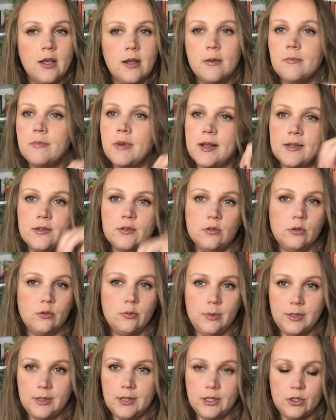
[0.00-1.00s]
Bardzo
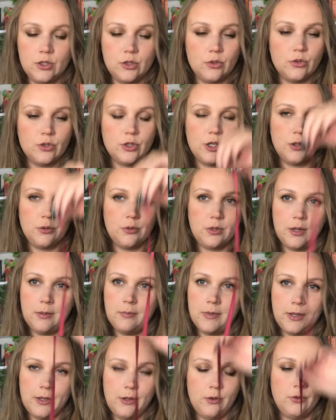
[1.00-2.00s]
lubię te książki, które
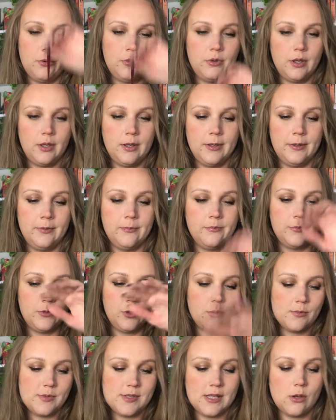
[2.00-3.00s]
mają um,
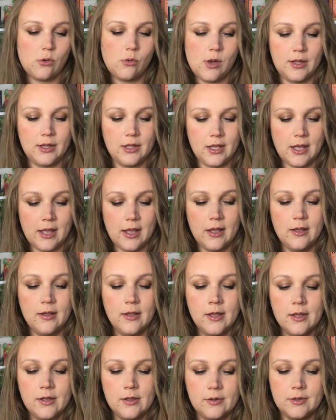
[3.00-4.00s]
tą zakładkę
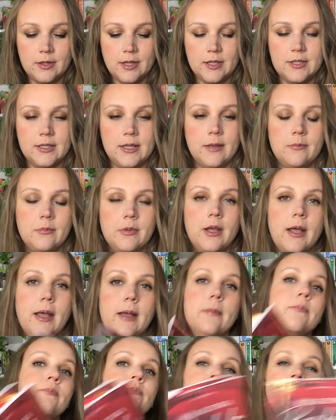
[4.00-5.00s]

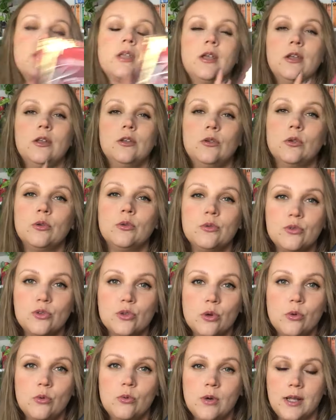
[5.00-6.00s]
tasiemkę, y, to
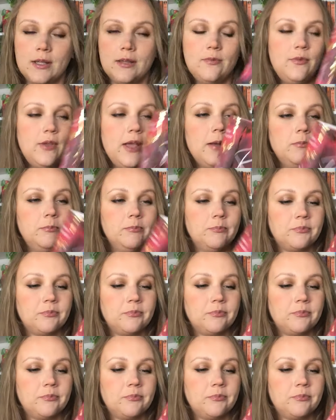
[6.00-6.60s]
dużo ułatwia.